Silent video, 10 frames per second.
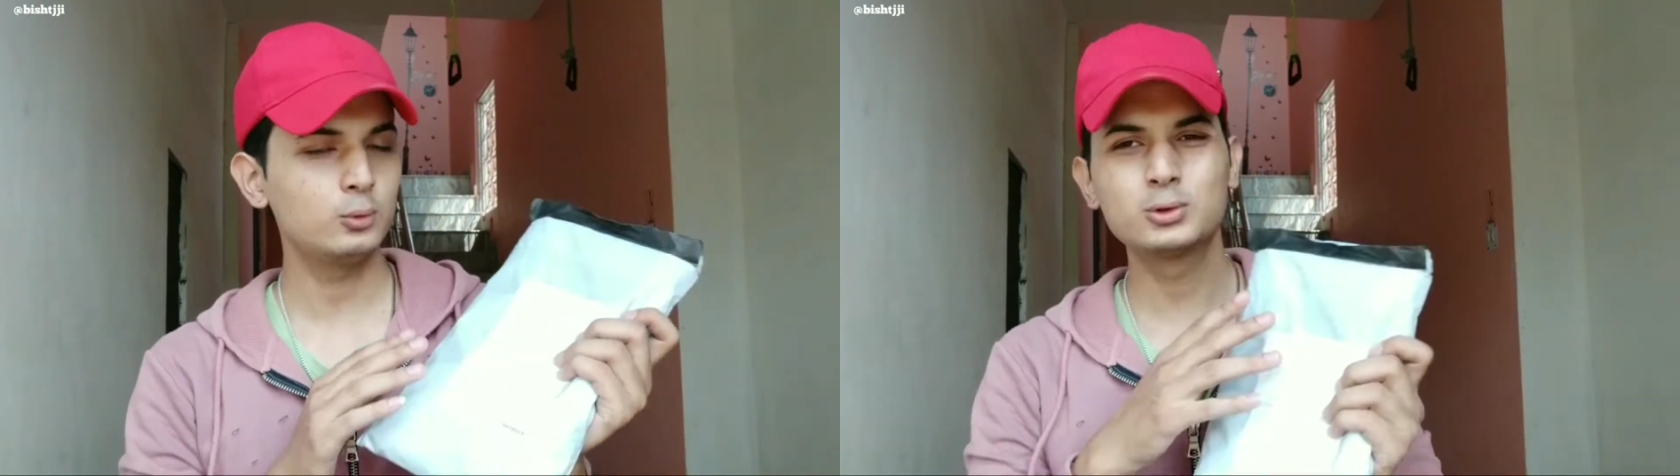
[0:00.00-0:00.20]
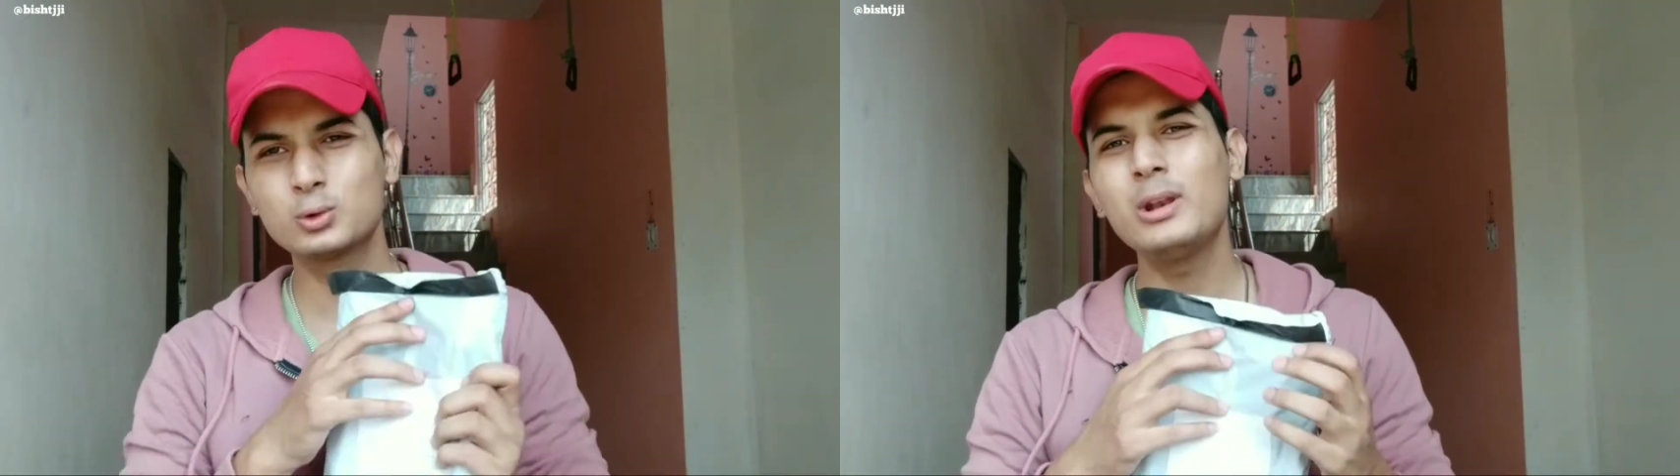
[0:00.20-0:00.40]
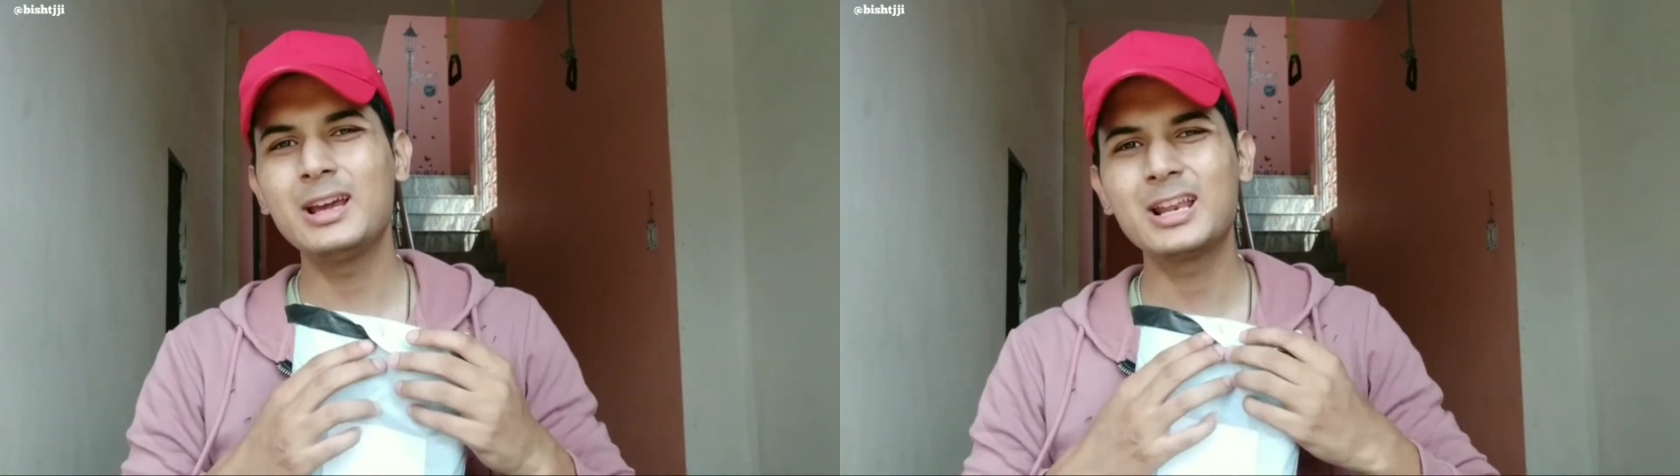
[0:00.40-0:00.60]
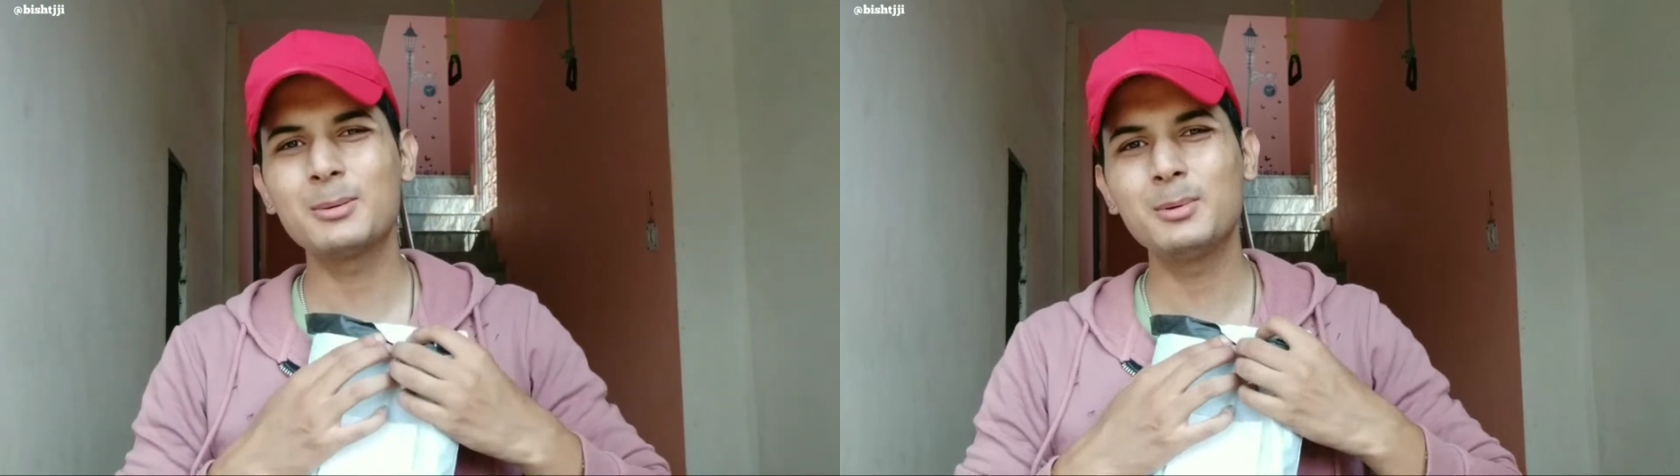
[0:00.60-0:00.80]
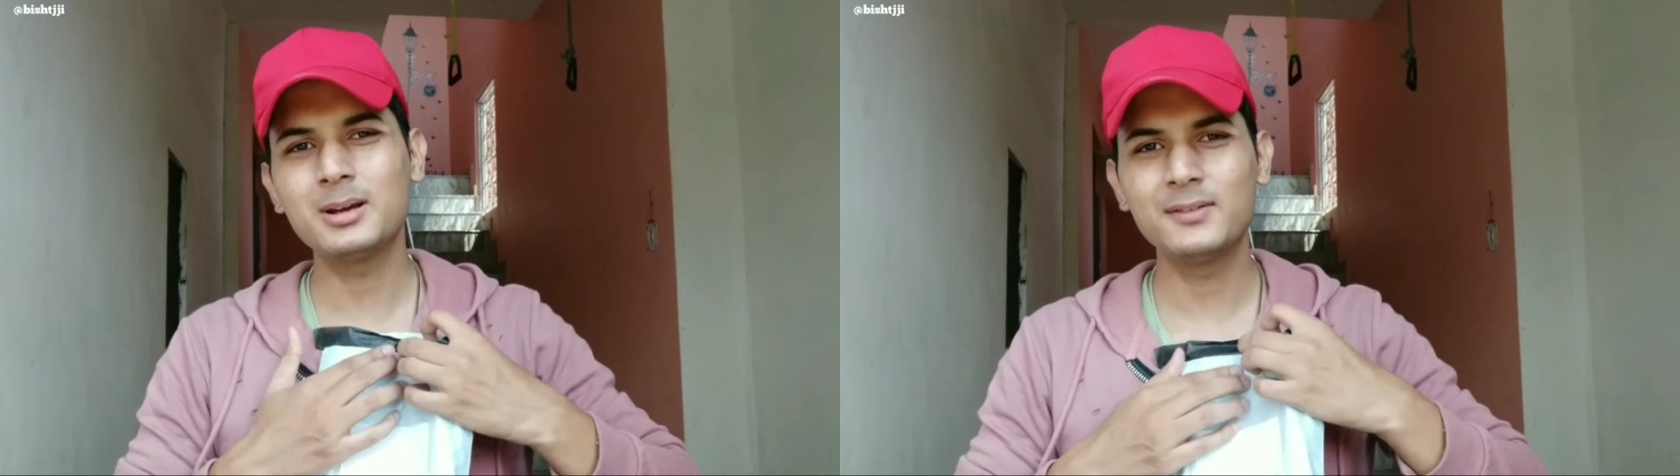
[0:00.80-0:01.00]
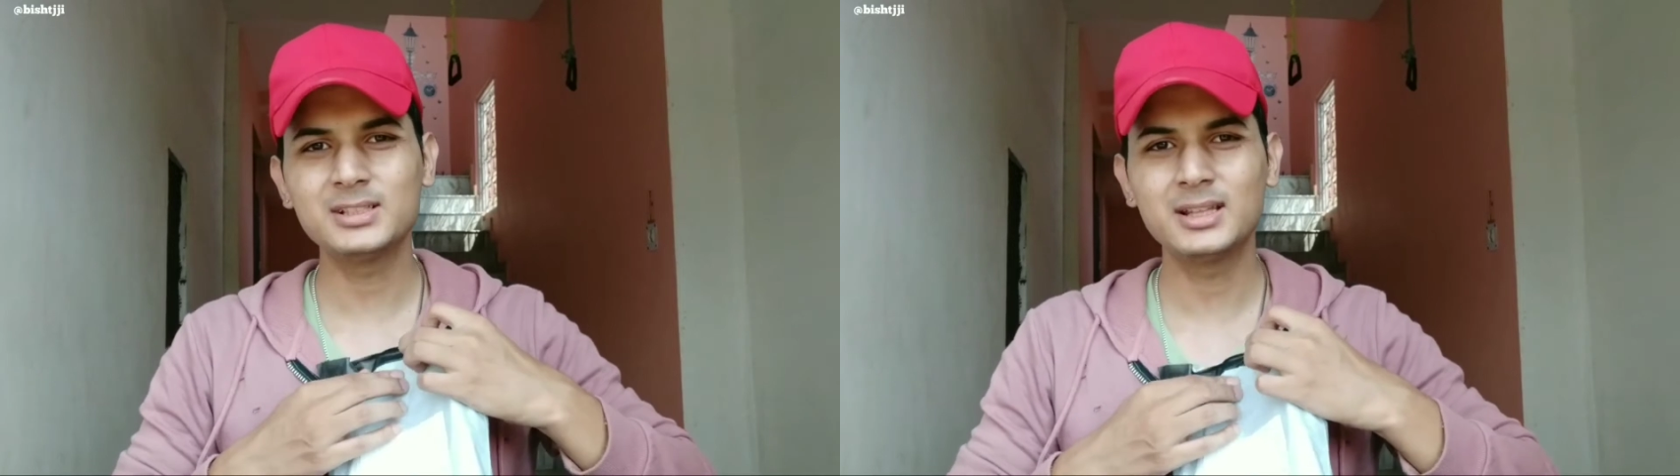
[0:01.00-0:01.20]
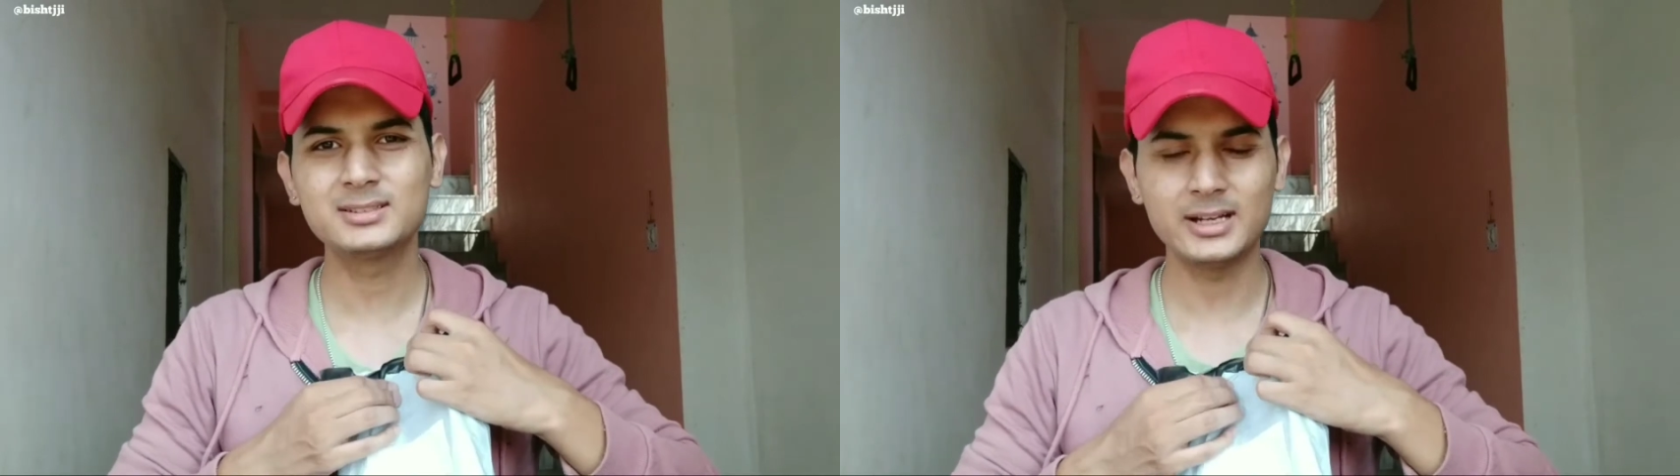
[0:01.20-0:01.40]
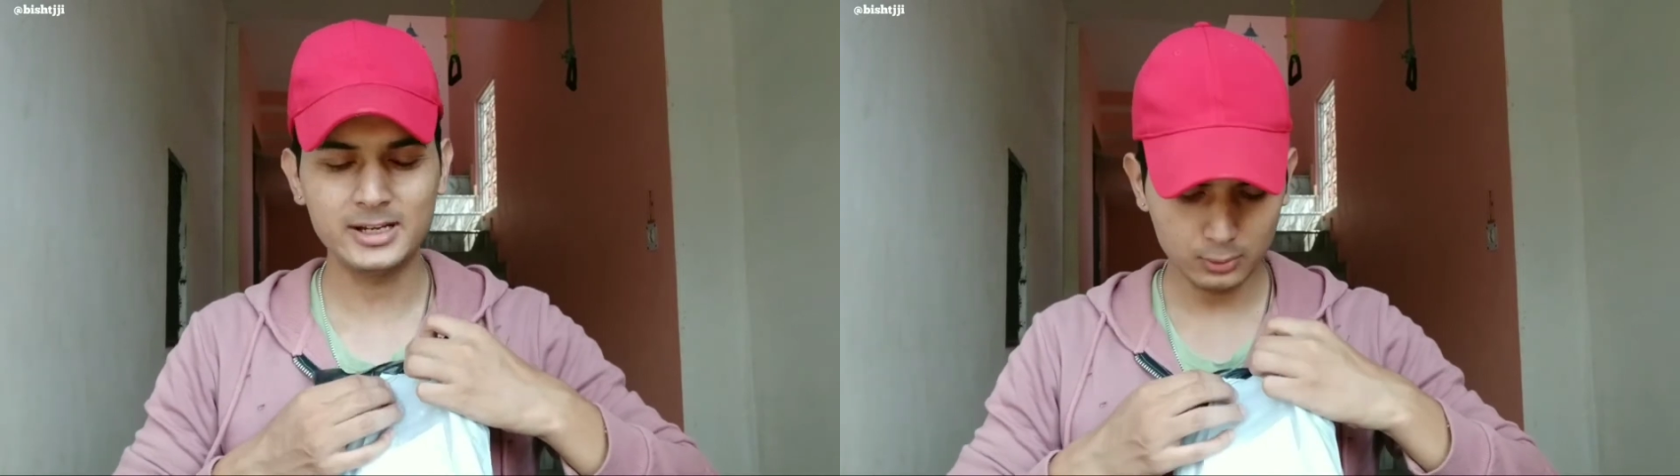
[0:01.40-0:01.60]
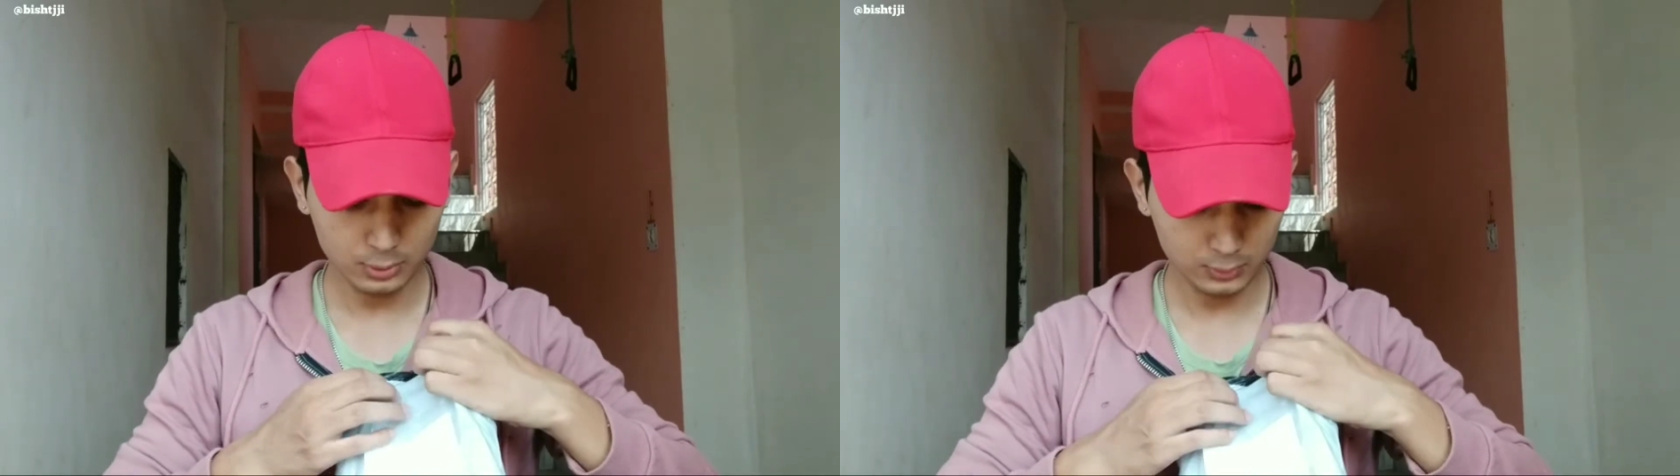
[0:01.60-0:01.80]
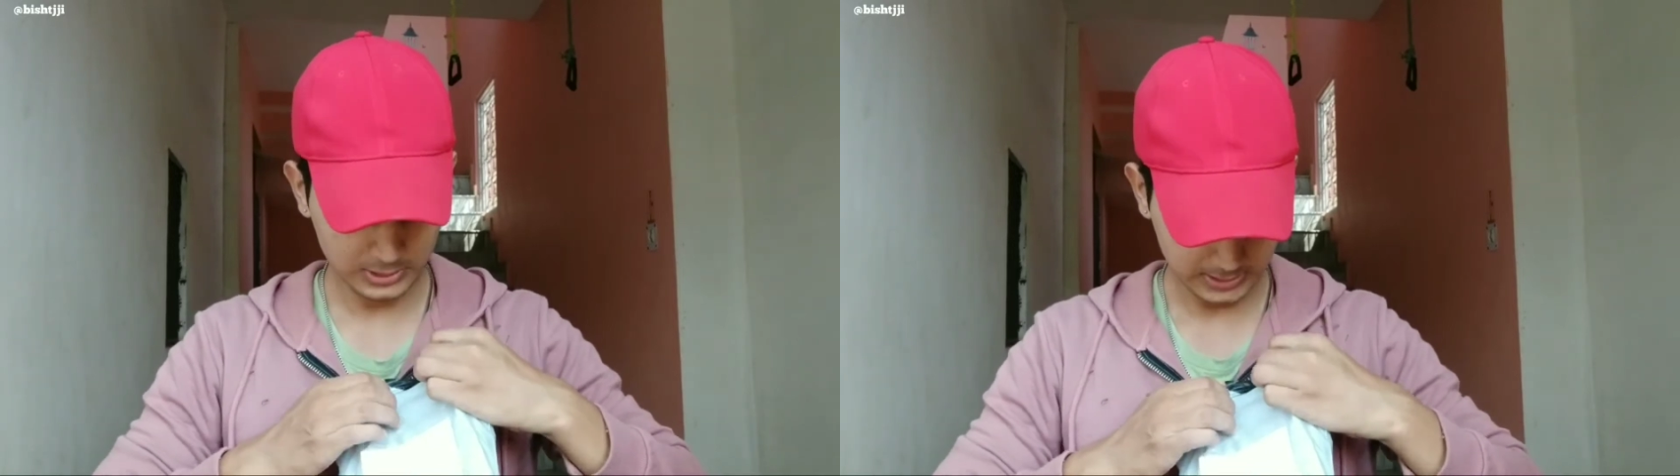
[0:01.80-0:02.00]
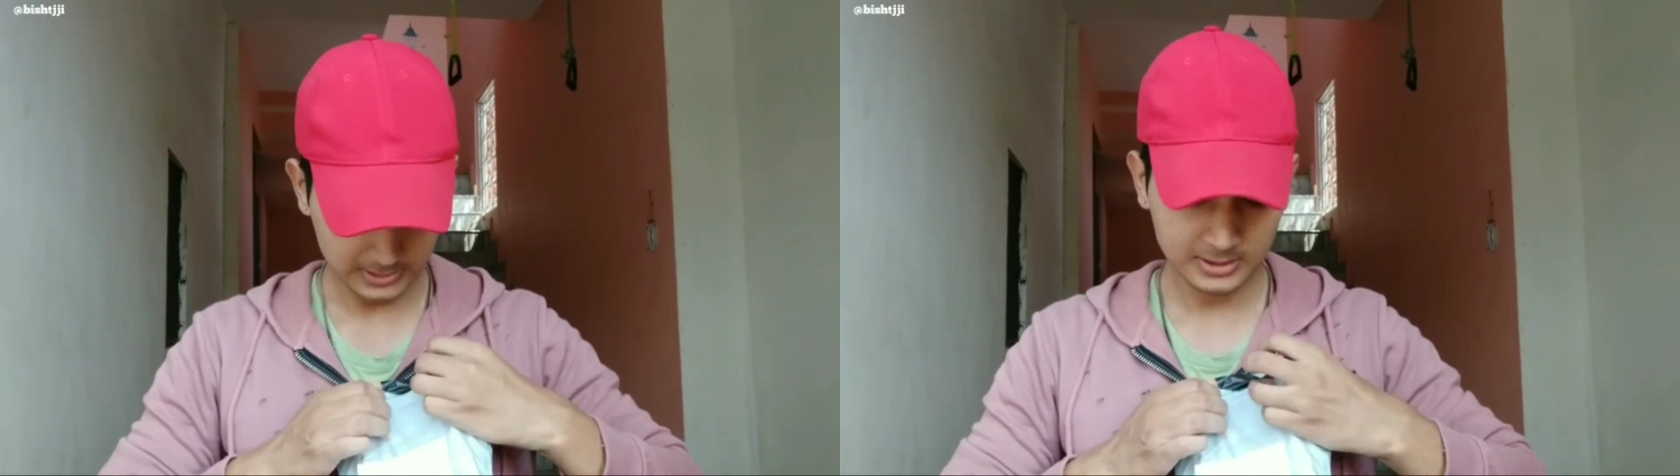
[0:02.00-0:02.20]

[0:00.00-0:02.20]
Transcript: उसको लेकर के भी काफ़ी ज़्यादा एक्साइटेड हूँ क्योंकि